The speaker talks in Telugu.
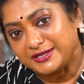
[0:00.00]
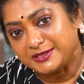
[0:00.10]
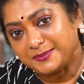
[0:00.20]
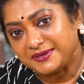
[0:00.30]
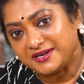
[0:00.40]

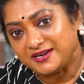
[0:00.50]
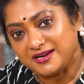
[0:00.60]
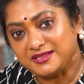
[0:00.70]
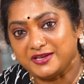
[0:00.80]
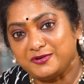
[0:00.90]
పెడితే పెట్టాడు
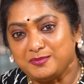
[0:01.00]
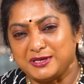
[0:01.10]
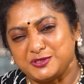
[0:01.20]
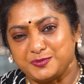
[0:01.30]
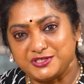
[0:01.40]
కానీ దేవుడు
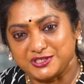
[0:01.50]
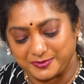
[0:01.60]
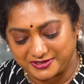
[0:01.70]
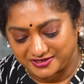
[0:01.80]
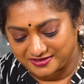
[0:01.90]
మంచి పిచ్చే
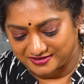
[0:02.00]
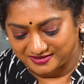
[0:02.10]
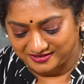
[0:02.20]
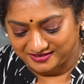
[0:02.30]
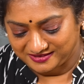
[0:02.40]
పెట్టాడు
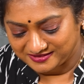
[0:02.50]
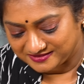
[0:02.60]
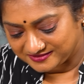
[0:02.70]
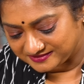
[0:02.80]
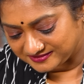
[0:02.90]
నాకు కదా
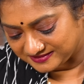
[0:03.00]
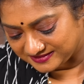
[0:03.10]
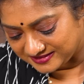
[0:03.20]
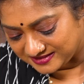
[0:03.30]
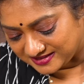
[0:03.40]

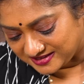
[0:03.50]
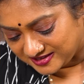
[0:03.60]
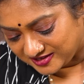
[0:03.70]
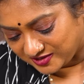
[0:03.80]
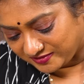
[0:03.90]

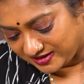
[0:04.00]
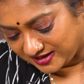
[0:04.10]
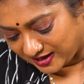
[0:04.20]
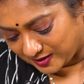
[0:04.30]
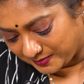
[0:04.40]
ఒకవేళ
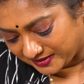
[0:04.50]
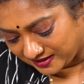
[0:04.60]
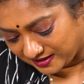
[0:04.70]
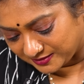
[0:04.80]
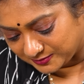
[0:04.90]

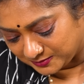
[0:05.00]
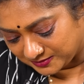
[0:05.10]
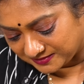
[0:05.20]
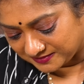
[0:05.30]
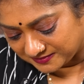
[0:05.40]
కాకపోయినా అలా
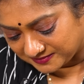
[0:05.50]
అనుకుందాం